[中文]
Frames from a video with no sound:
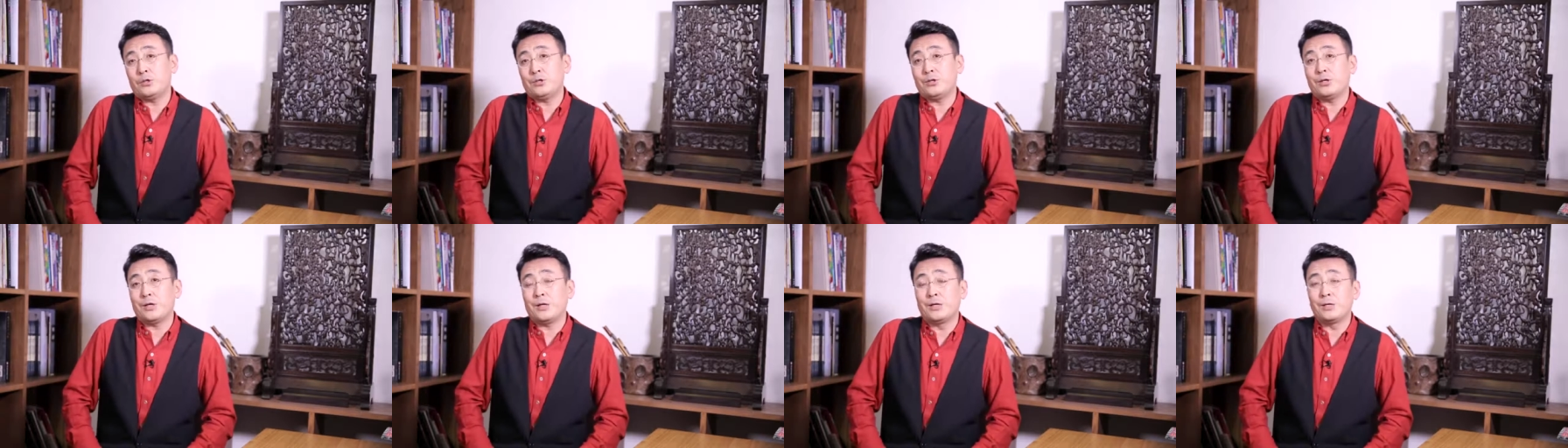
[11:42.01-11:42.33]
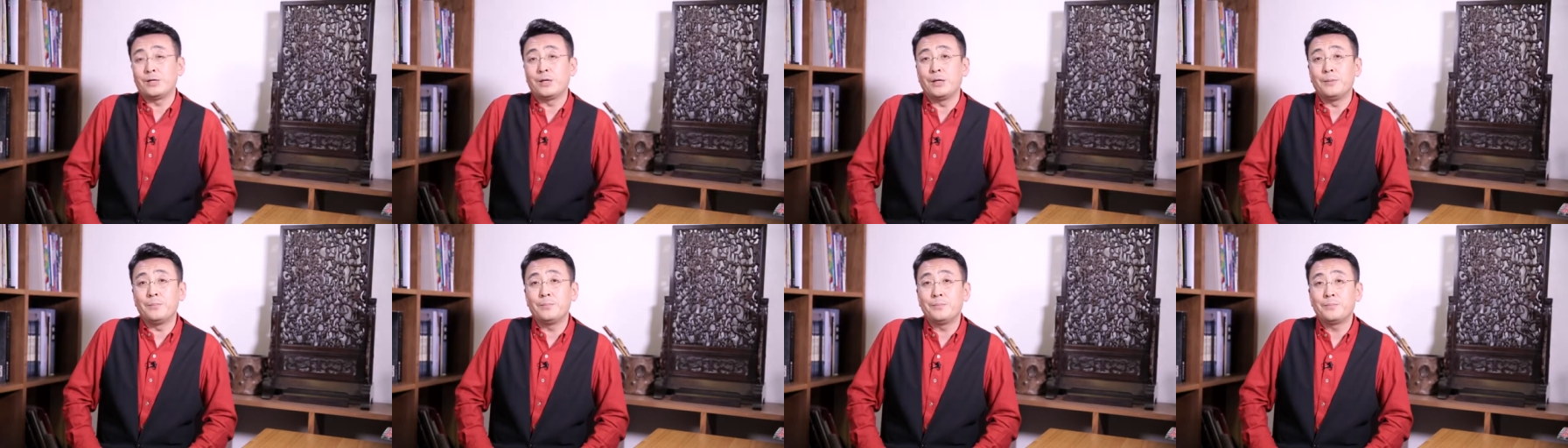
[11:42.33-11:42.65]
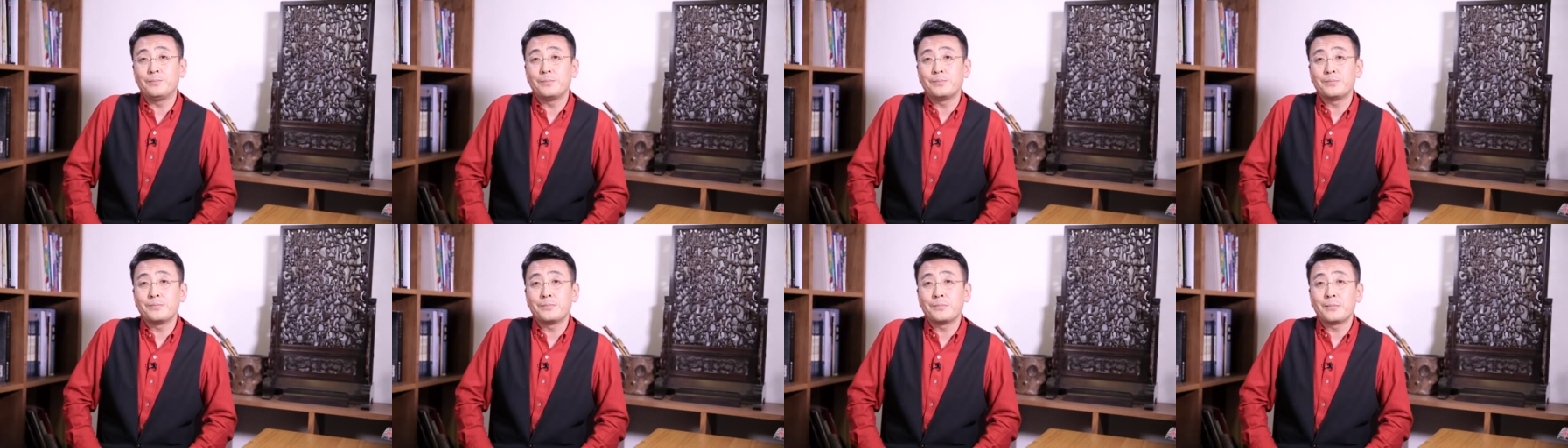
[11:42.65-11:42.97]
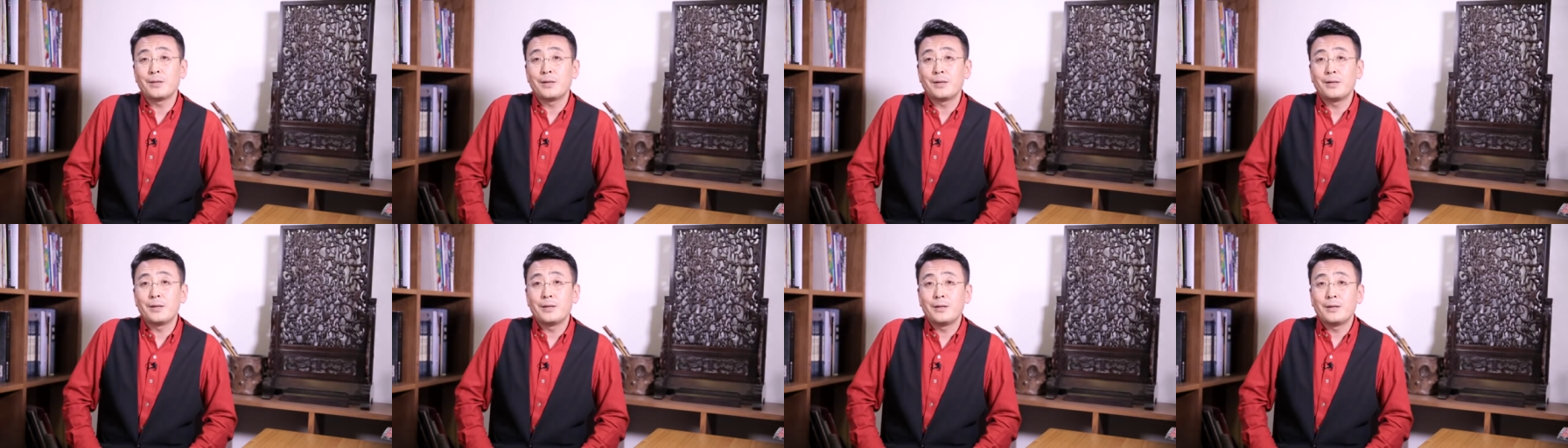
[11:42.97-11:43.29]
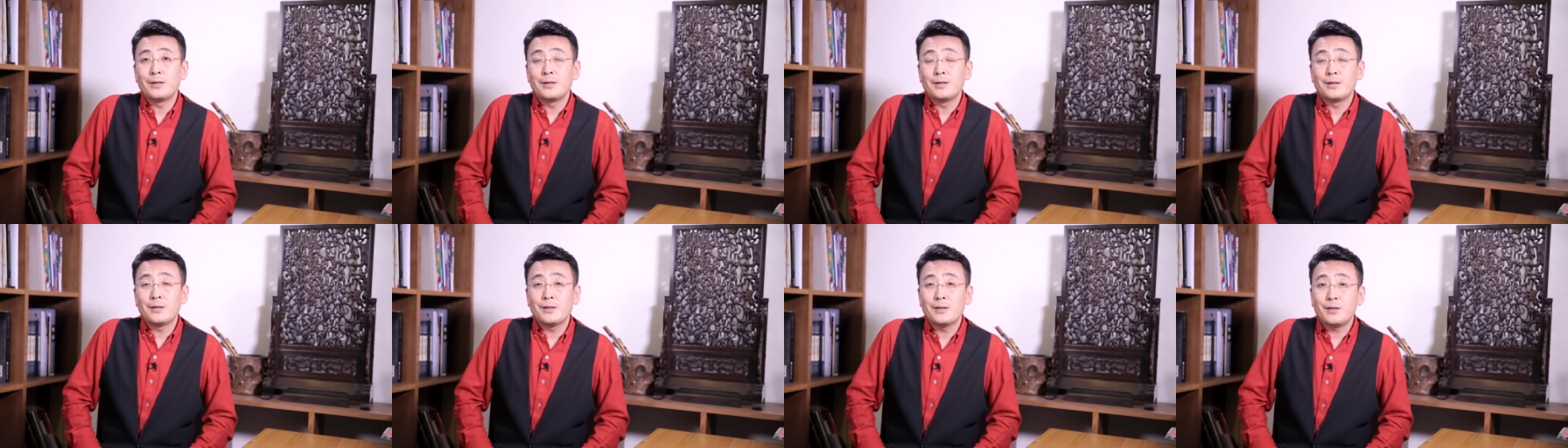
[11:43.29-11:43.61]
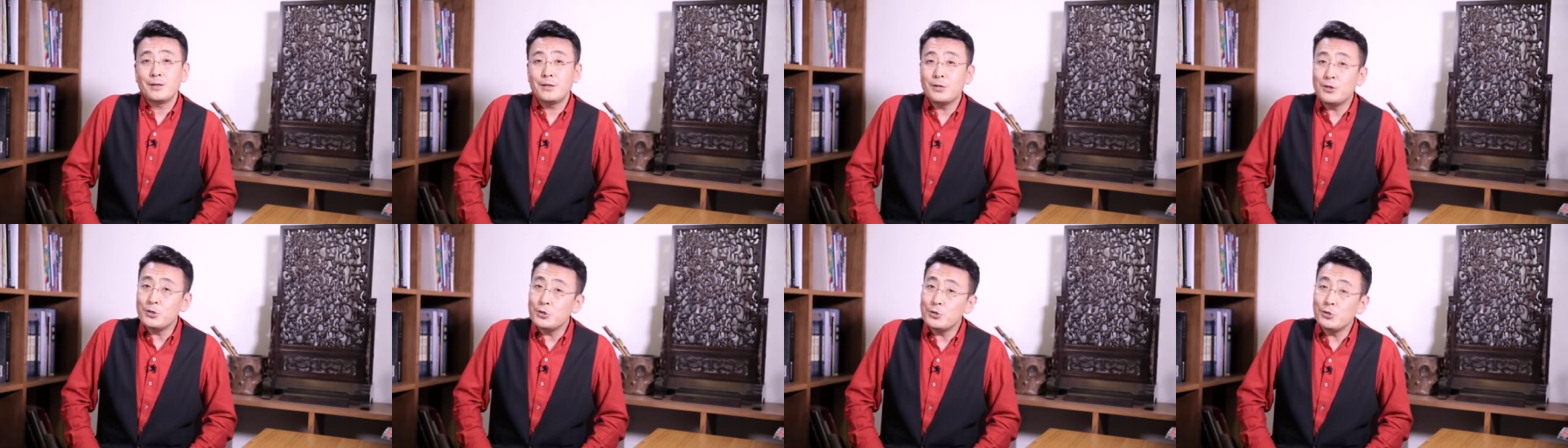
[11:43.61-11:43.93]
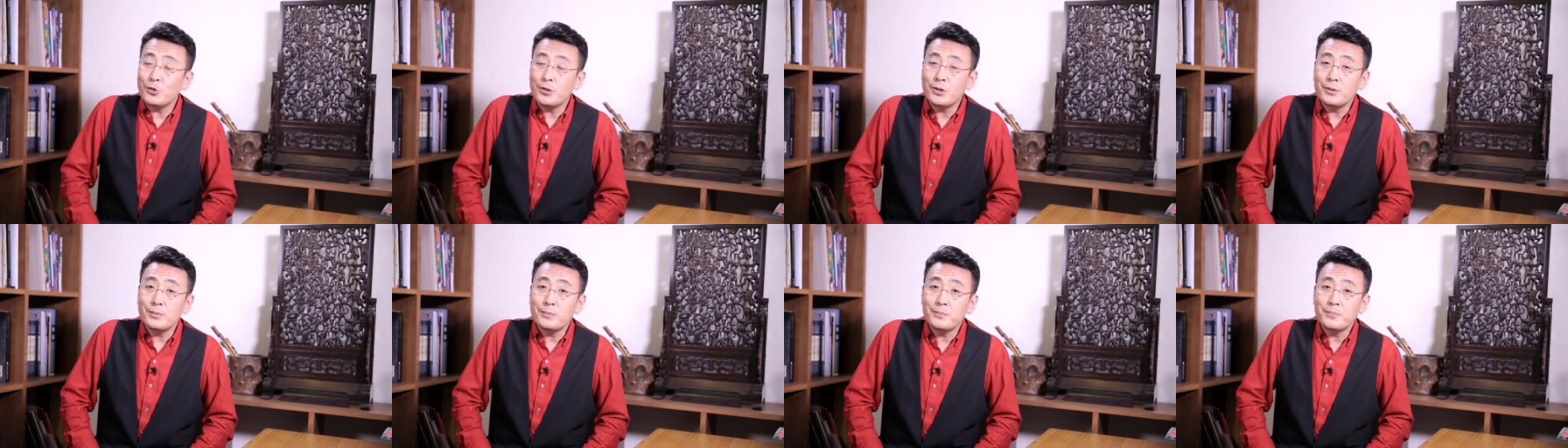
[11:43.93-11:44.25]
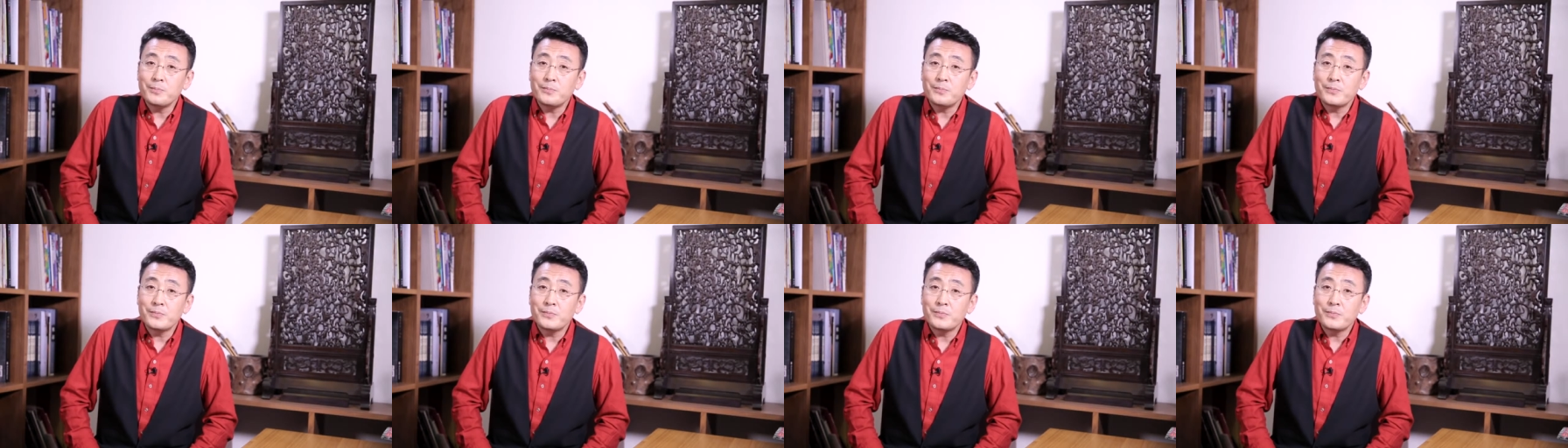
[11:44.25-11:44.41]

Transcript: 这个人，你说，